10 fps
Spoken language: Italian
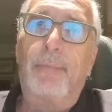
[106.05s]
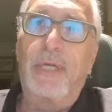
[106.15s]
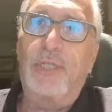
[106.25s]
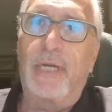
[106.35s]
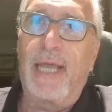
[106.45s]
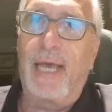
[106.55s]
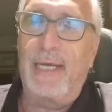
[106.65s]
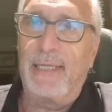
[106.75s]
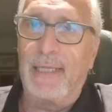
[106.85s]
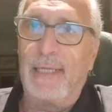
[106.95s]
per
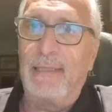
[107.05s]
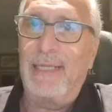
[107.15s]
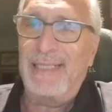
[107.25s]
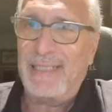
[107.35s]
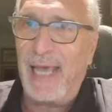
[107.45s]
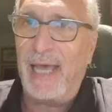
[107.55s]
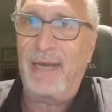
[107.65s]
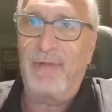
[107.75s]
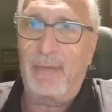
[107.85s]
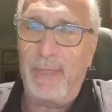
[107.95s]
cercare di
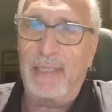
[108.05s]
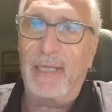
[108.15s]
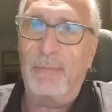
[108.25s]
testare veramente